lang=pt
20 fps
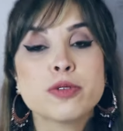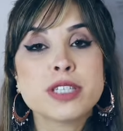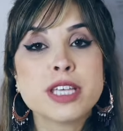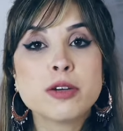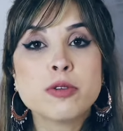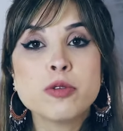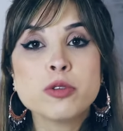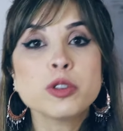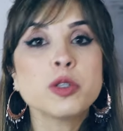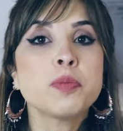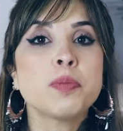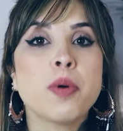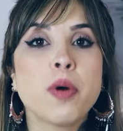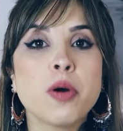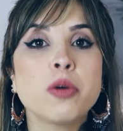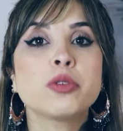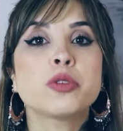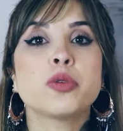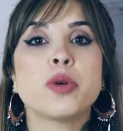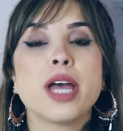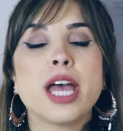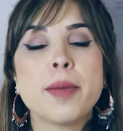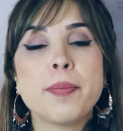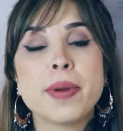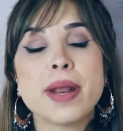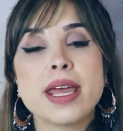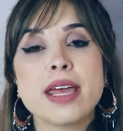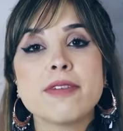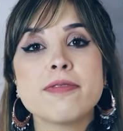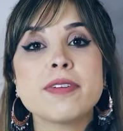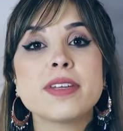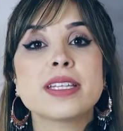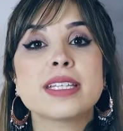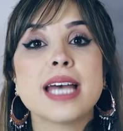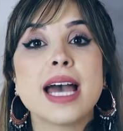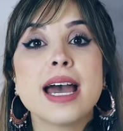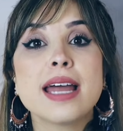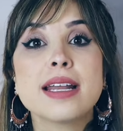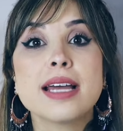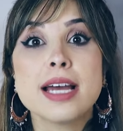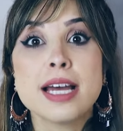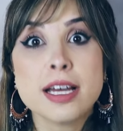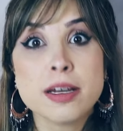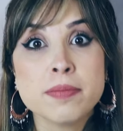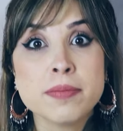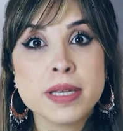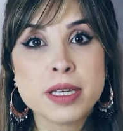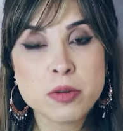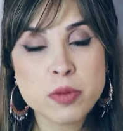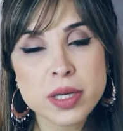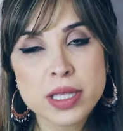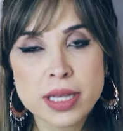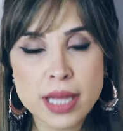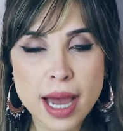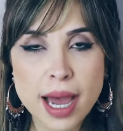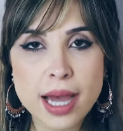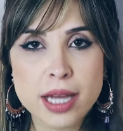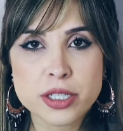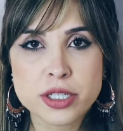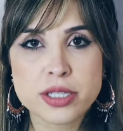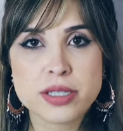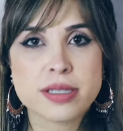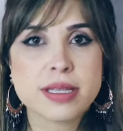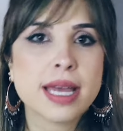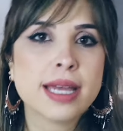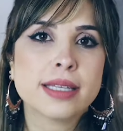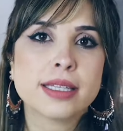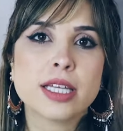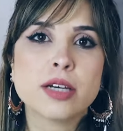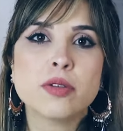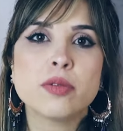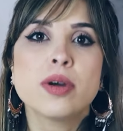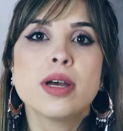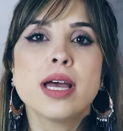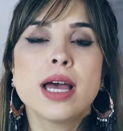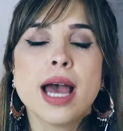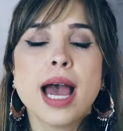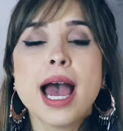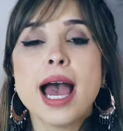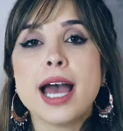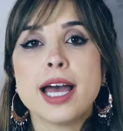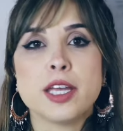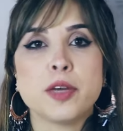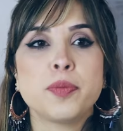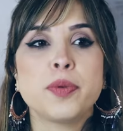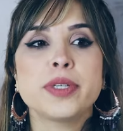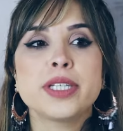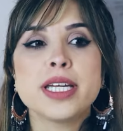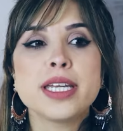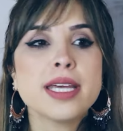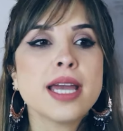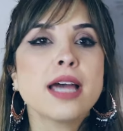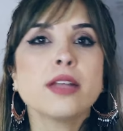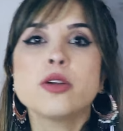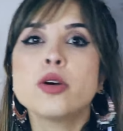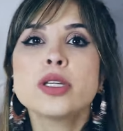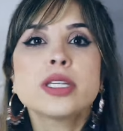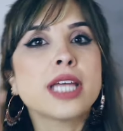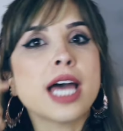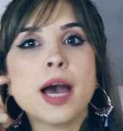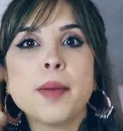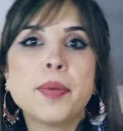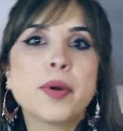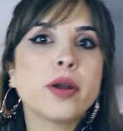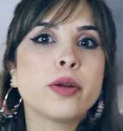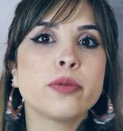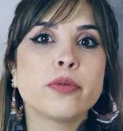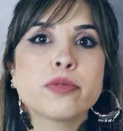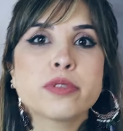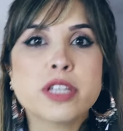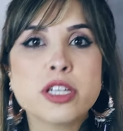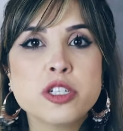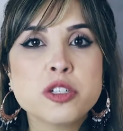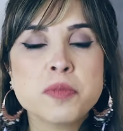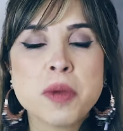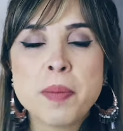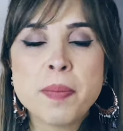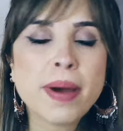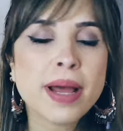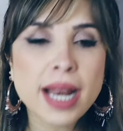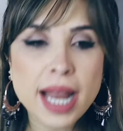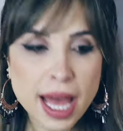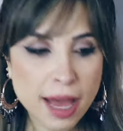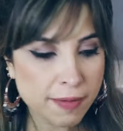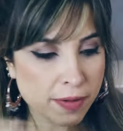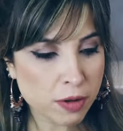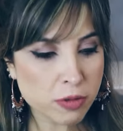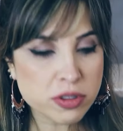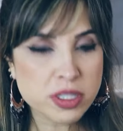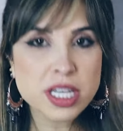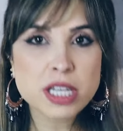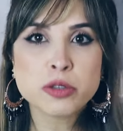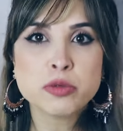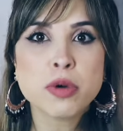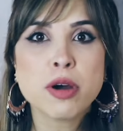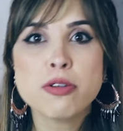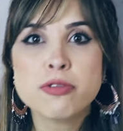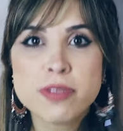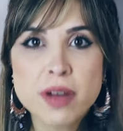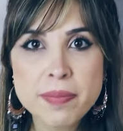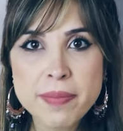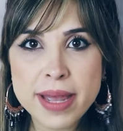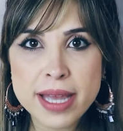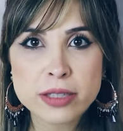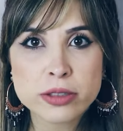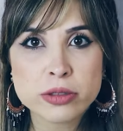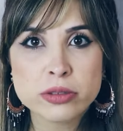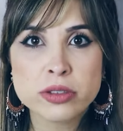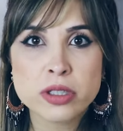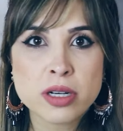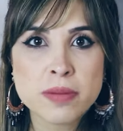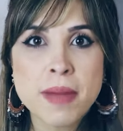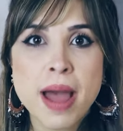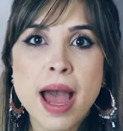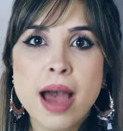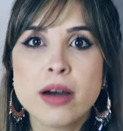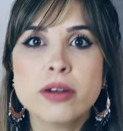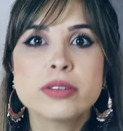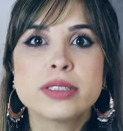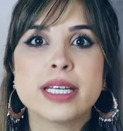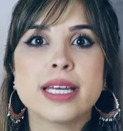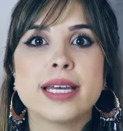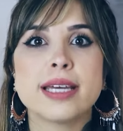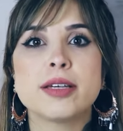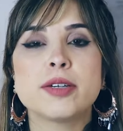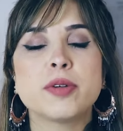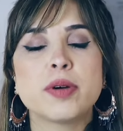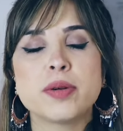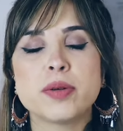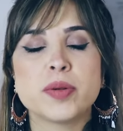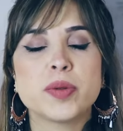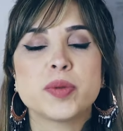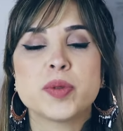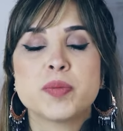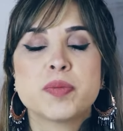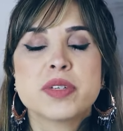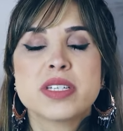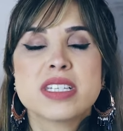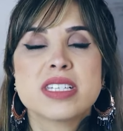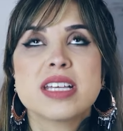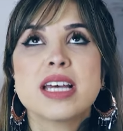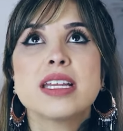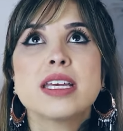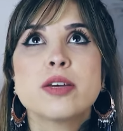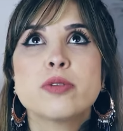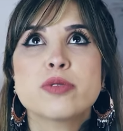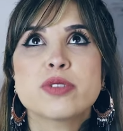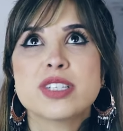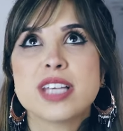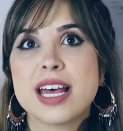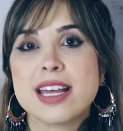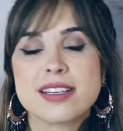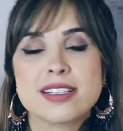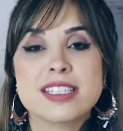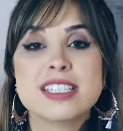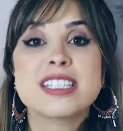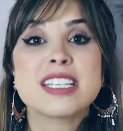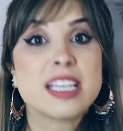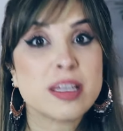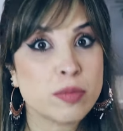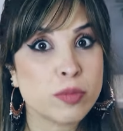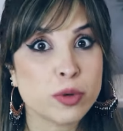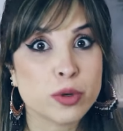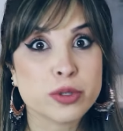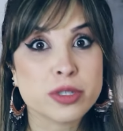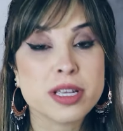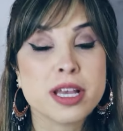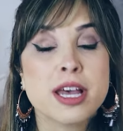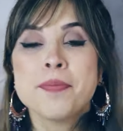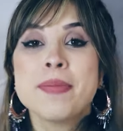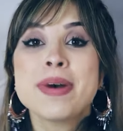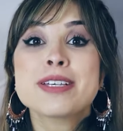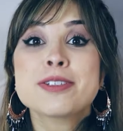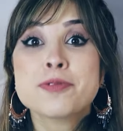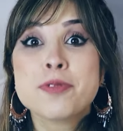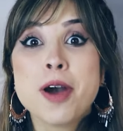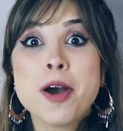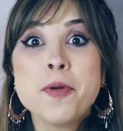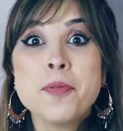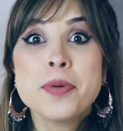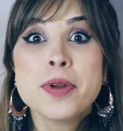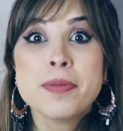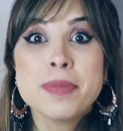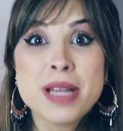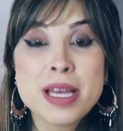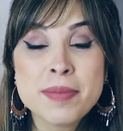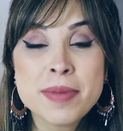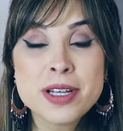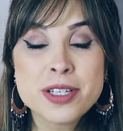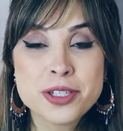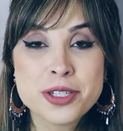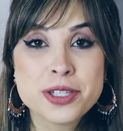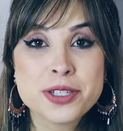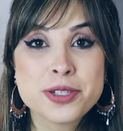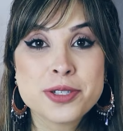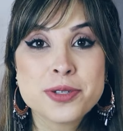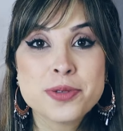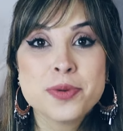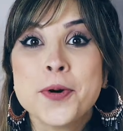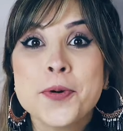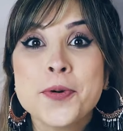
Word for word: O segundo ponto é para evitar ambiguidades, né? Então, ah, eu poderia anotar a pronúncia de uma palavra usando o alfabeto normal, né? Eu não precisaria usar símbolos. Mas qual o problema disso?